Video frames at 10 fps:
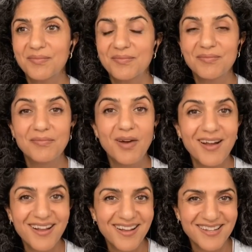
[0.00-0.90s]

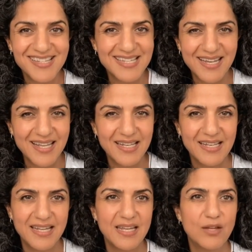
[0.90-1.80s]
ما كان سند
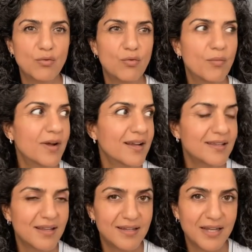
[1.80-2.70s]
لي وما
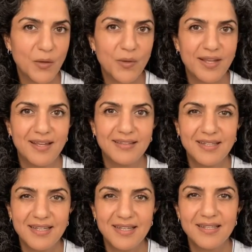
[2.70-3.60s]
قدر انه هو
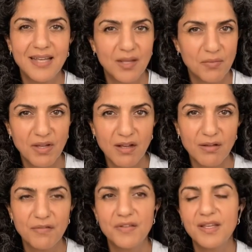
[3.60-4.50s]
يعطيني دعم
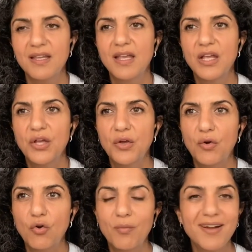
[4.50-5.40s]
كافي
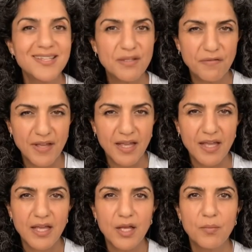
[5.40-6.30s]
وما
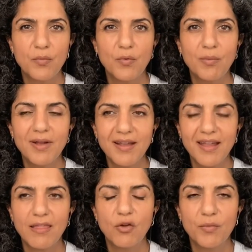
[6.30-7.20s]
تفهم وما
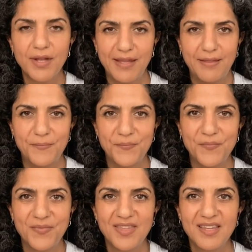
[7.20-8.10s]
كذا وما كذا
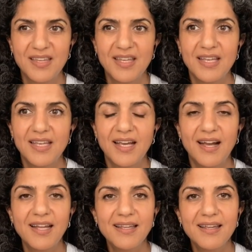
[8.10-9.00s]

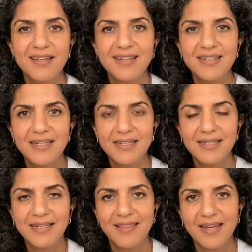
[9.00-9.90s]
انا عندي
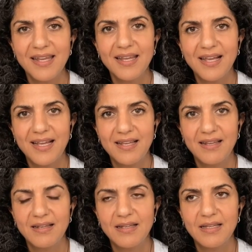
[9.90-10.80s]
نظريه
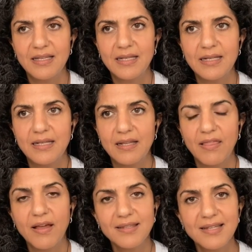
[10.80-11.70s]
على
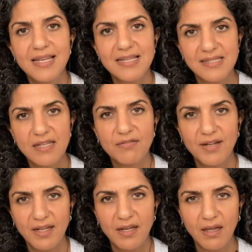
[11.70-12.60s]
الضغط اللي يصير في
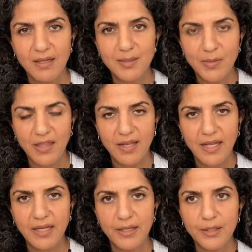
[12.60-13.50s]
العلاقات بعض
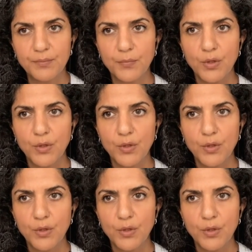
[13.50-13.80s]
الاحيان